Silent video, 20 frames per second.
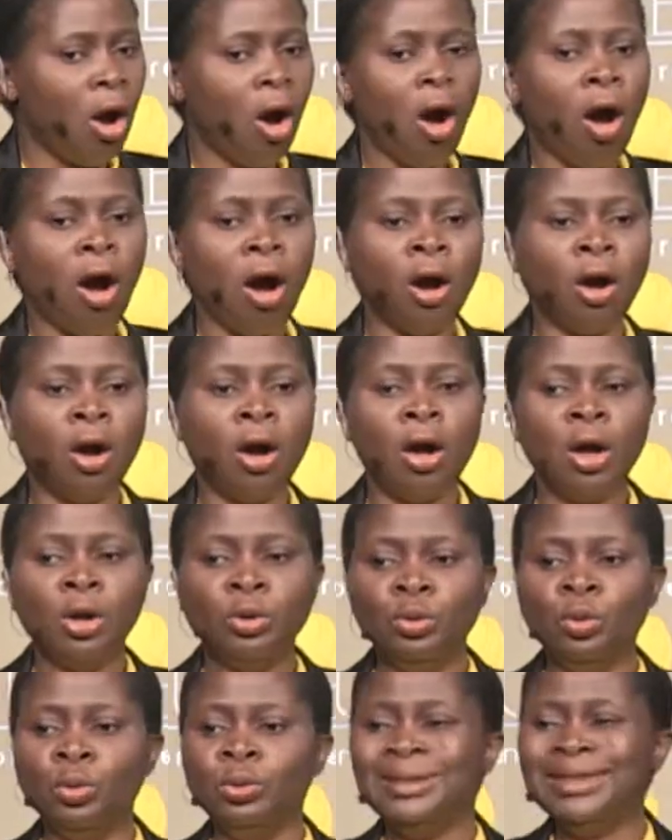Or,
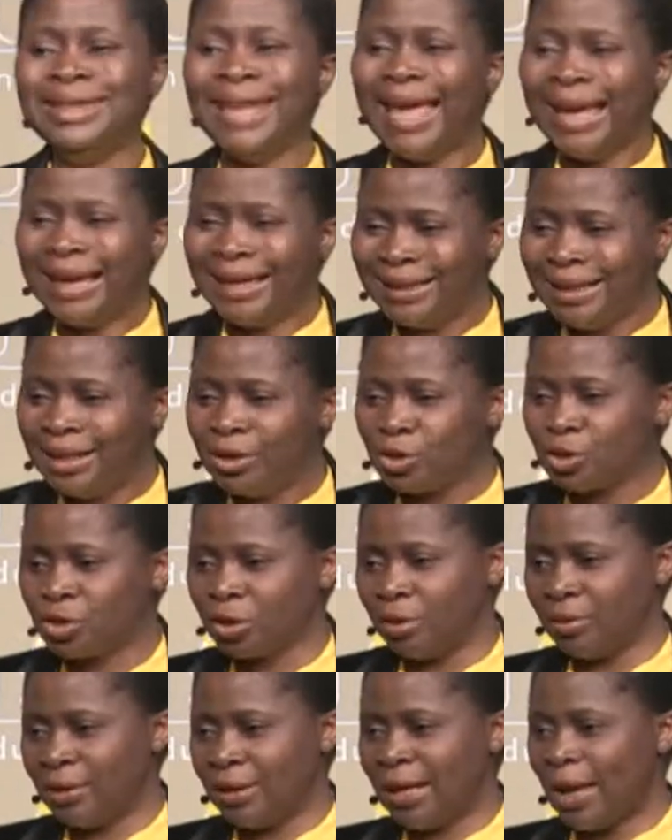nous
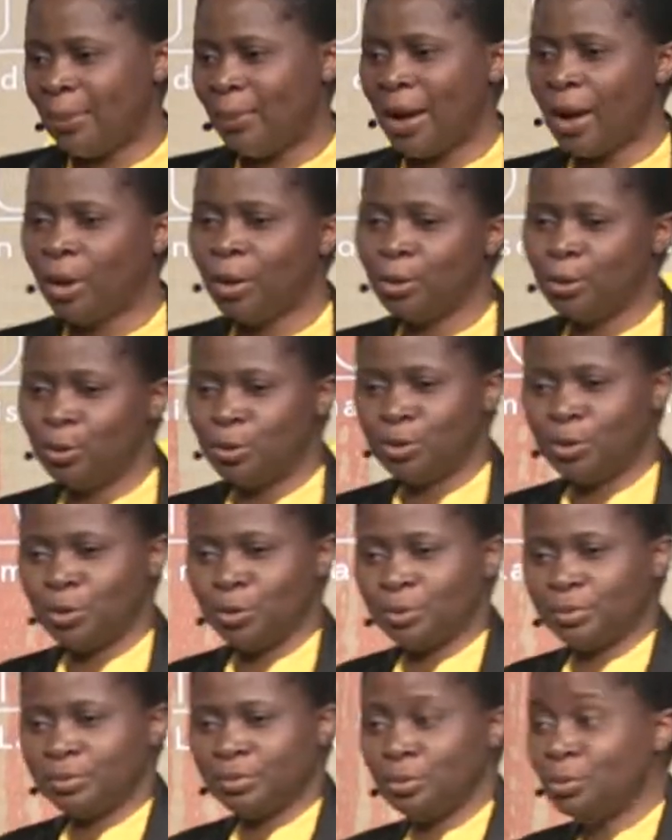négligeons la parole de
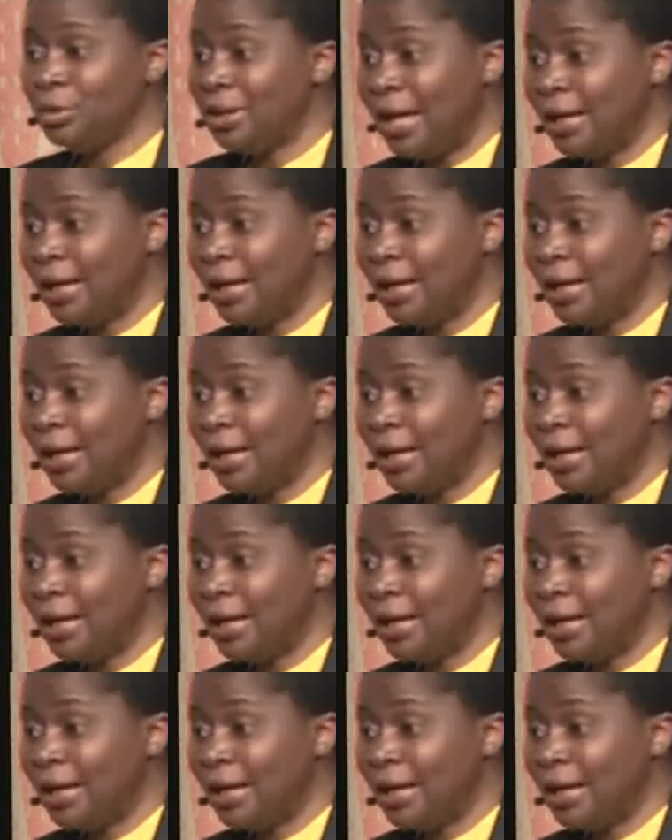Dieu. Nous